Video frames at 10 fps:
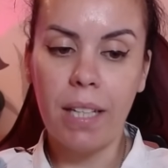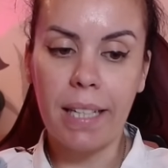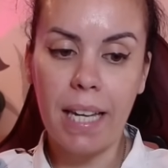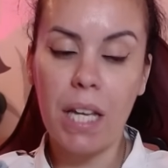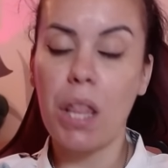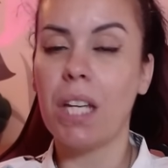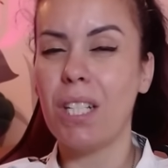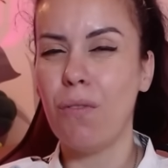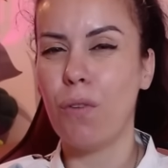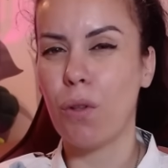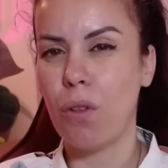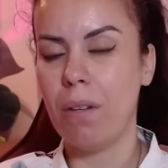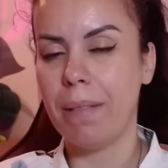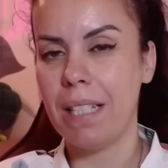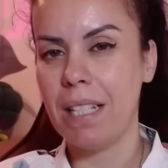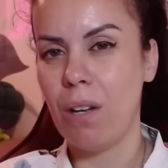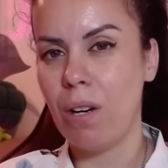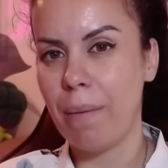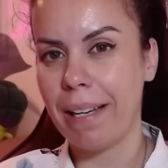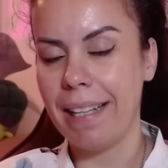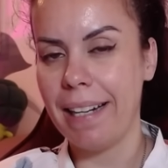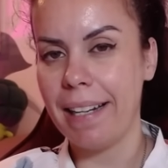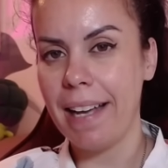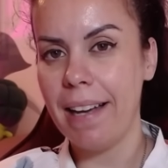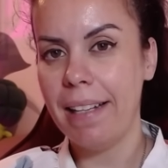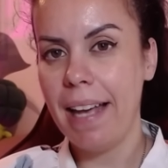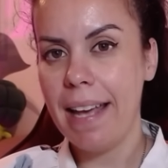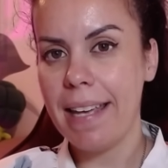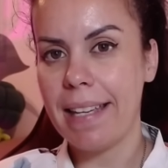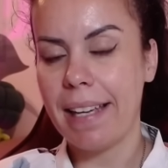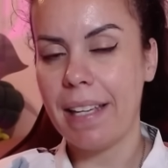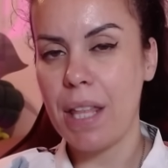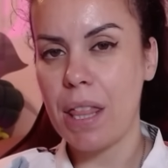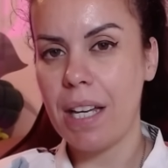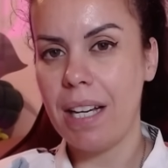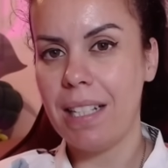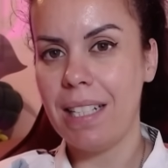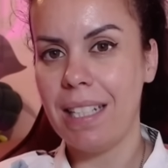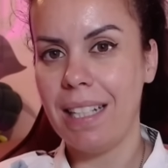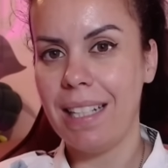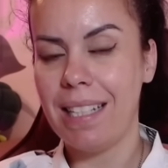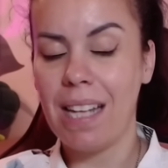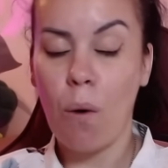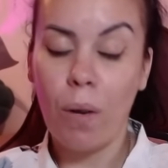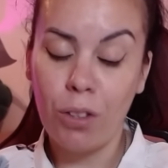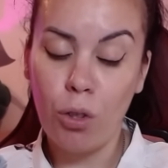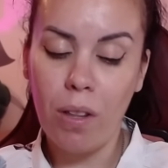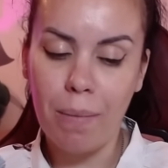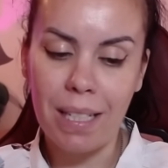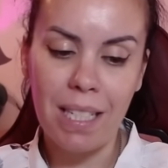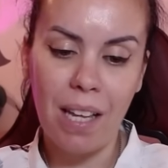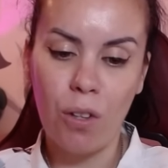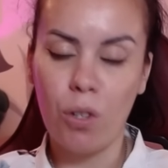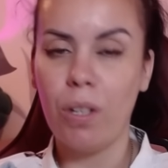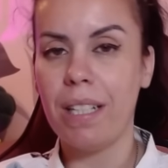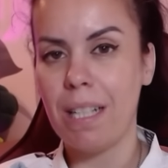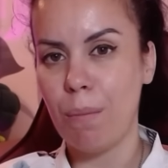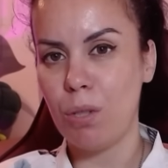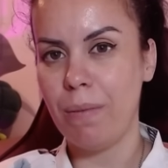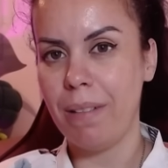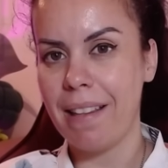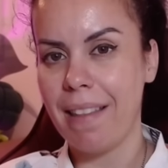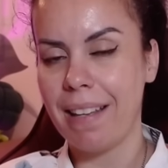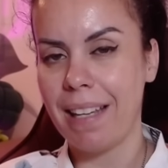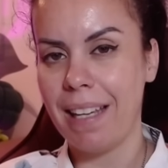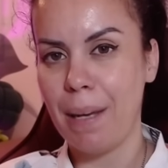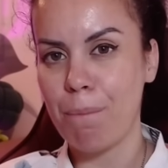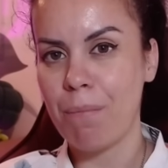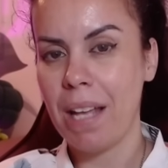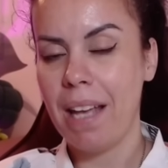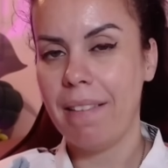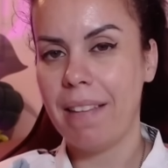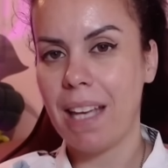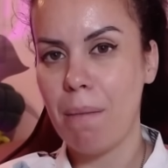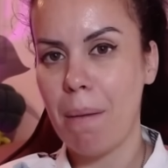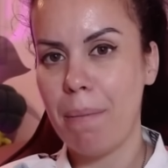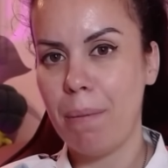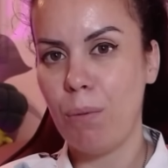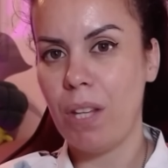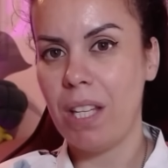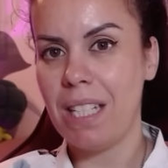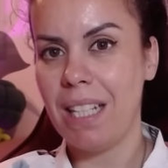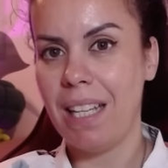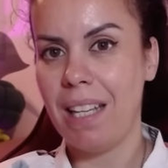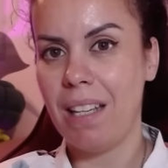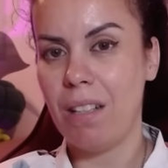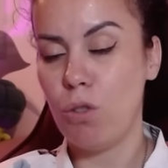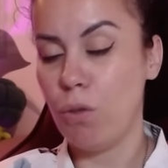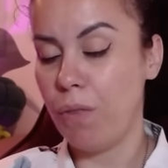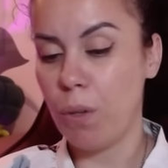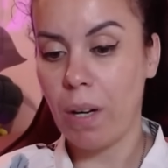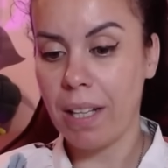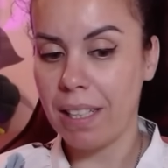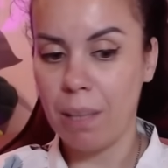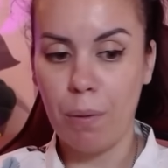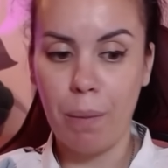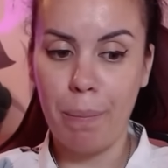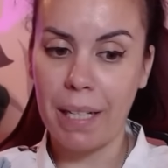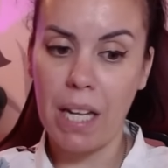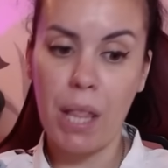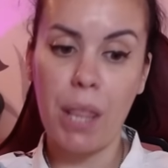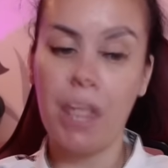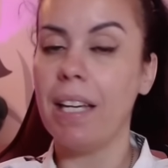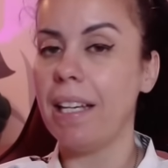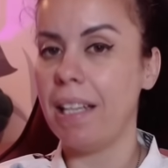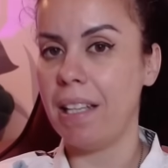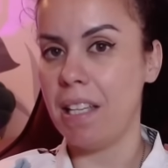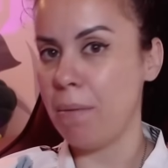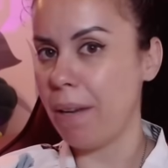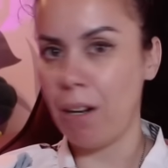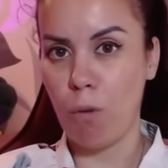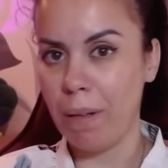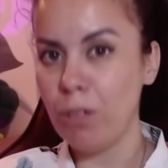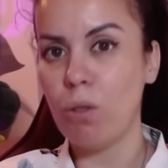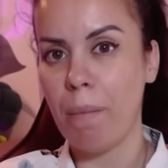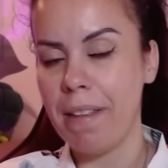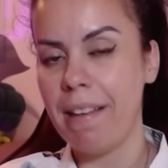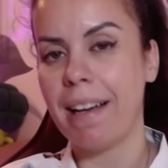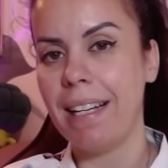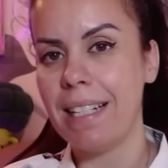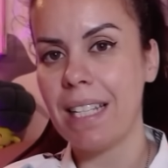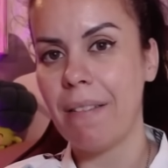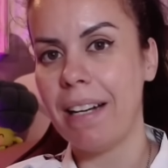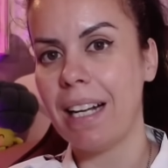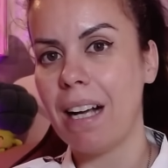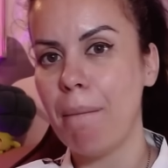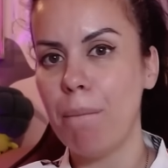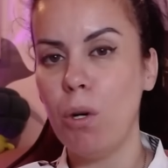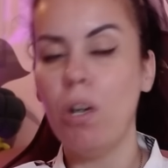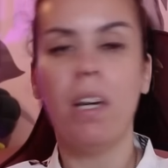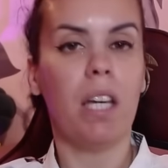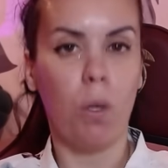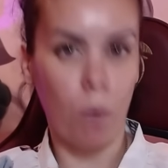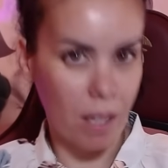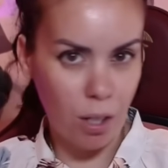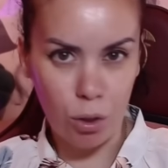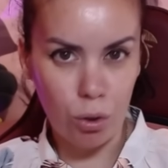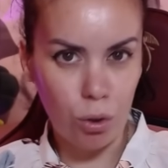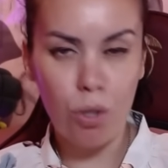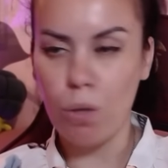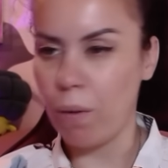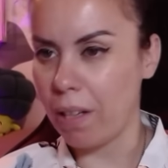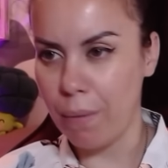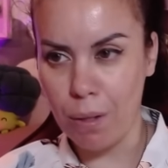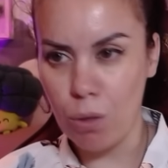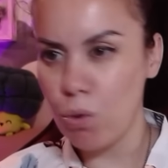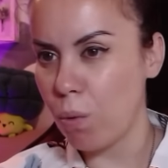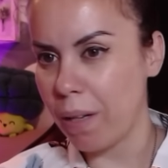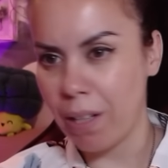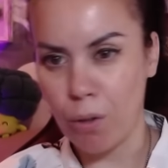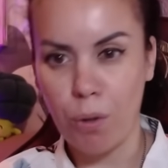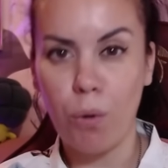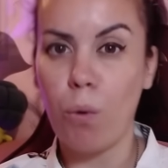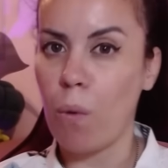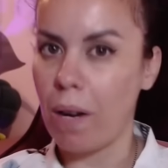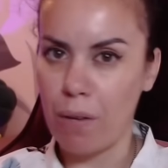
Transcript: que quizás se forzó demasiado la maquinaria y que quizás se, aguantó demasiado, ¿no? Esa posibilidad de que, de que Mbappé pudiese sufrir cualquier tipo de percance eh, iba en aumento a medida que él estaba en el campo, igual que otros, igual que Vinicius, igual que Rodrigo, igual que